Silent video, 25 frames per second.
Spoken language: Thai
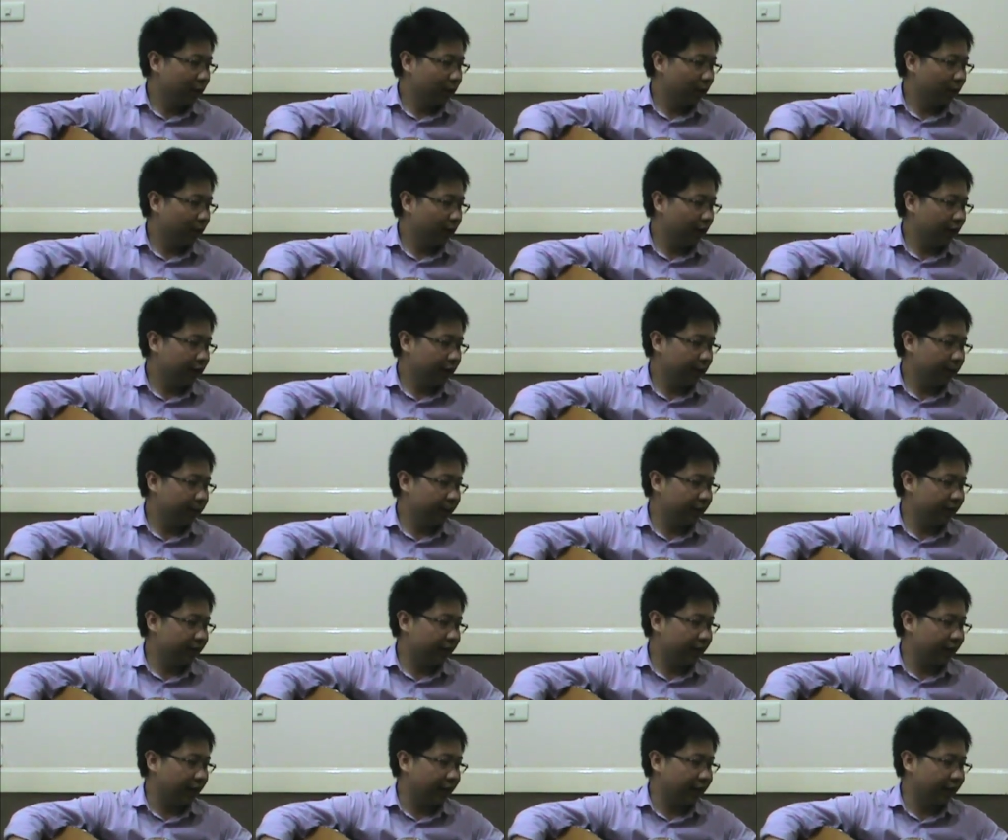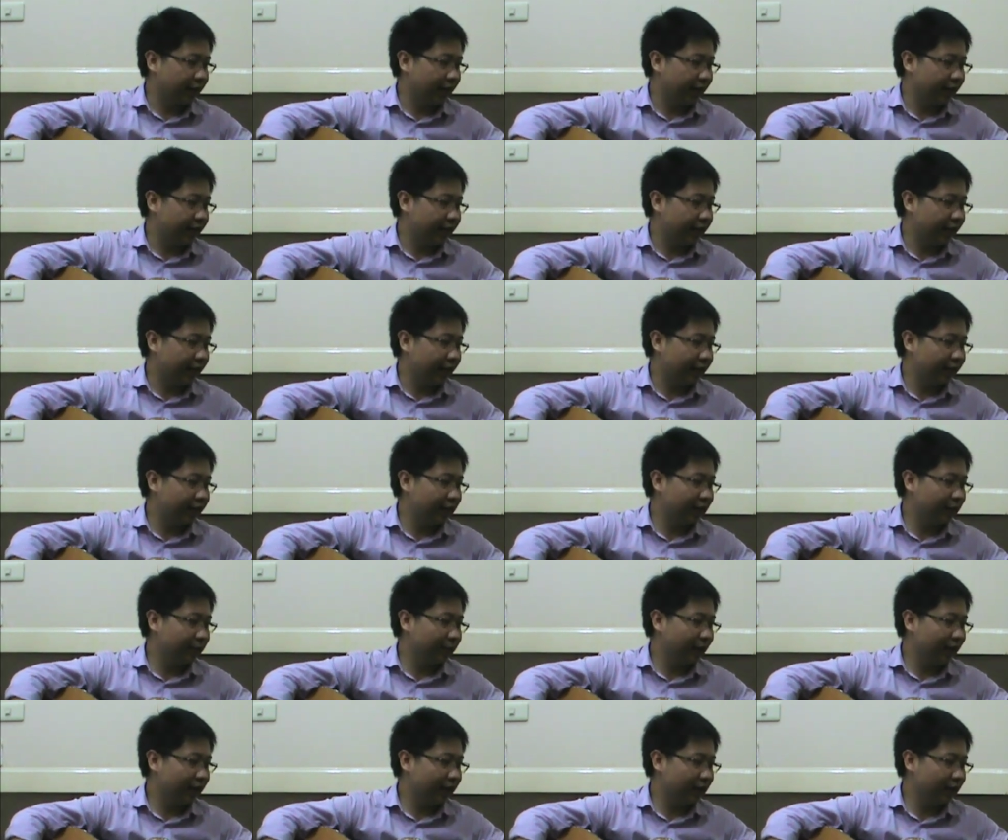เพราะว่าถ้าเปลี่ยนสายใหญ่แรงดึง
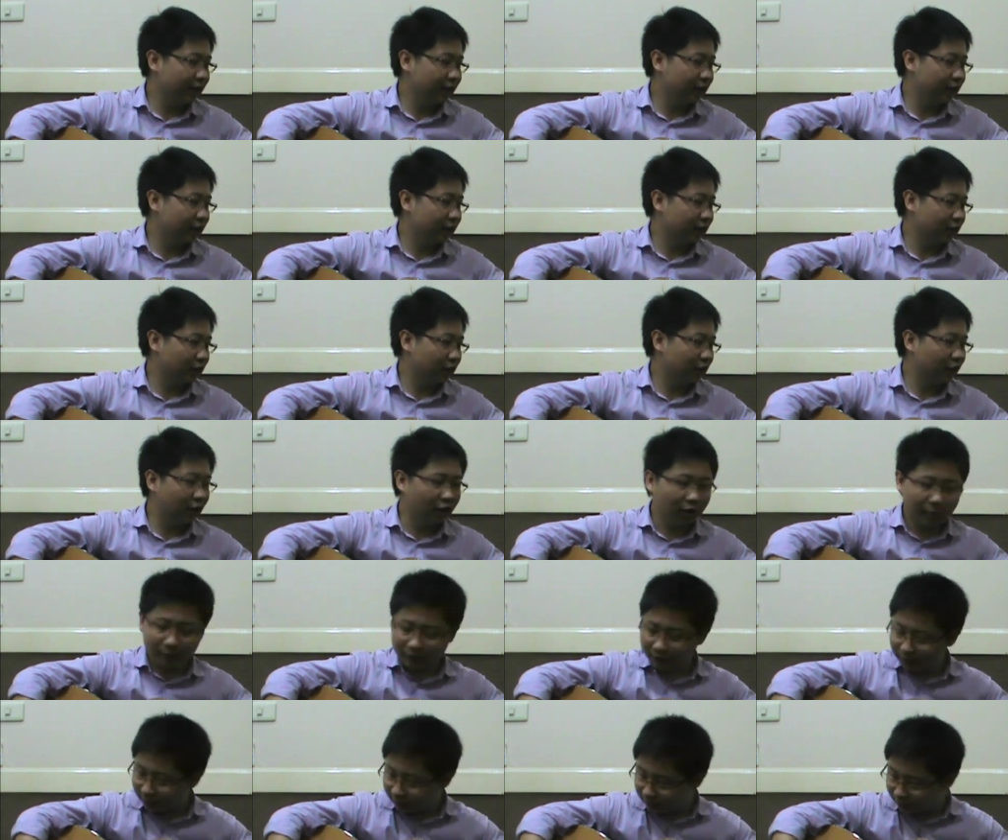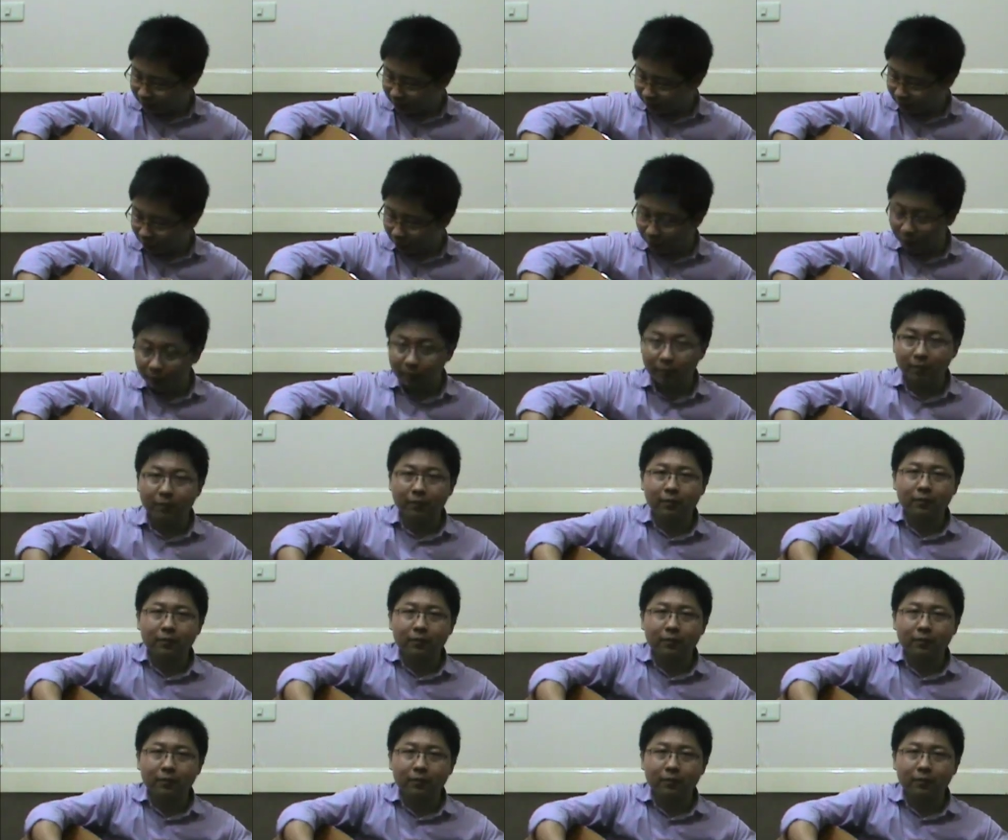มากขึ้นคอมันก็จะโน้ม